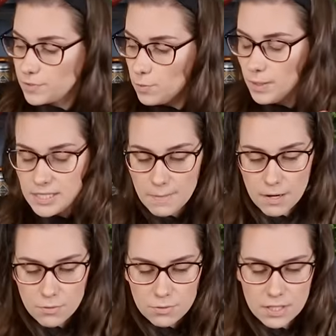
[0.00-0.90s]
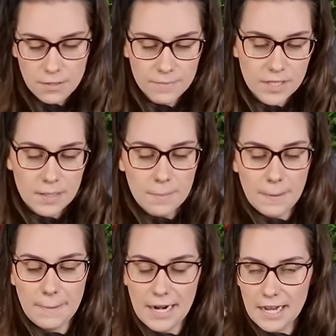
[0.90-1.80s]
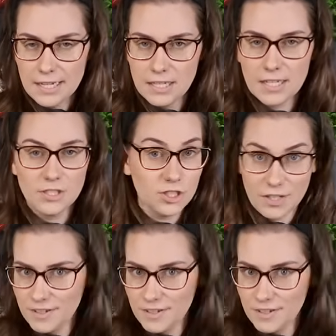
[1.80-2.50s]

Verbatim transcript: arrumar essa bagunça, preparar aqui que a gente já